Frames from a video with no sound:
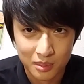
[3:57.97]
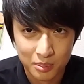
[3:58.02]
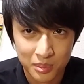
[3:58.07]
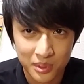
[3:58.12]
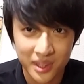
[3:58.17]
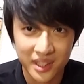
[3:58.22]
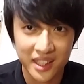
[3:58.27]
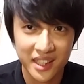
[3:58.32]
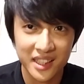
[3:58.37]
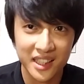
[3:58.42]

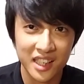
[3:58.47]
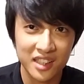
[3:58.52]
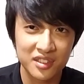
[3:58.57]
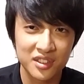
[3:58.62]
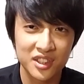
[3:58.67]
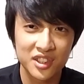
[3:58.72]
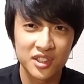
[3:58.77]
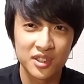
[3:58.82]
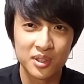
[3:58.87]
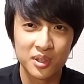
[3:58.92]
ブイいち
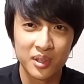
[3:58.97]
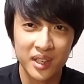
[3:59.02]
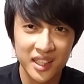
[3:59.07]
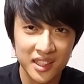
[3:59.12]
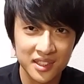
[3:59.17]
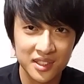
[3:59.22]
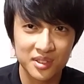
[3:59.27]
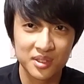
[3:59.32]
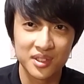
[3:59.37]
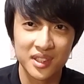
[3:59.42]
にーご
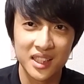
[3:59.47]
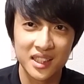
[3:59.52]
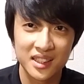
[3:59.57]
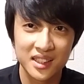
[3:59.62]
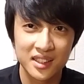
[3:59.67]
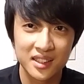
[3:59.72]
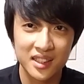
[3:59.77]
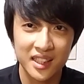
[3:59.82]
エス 君です。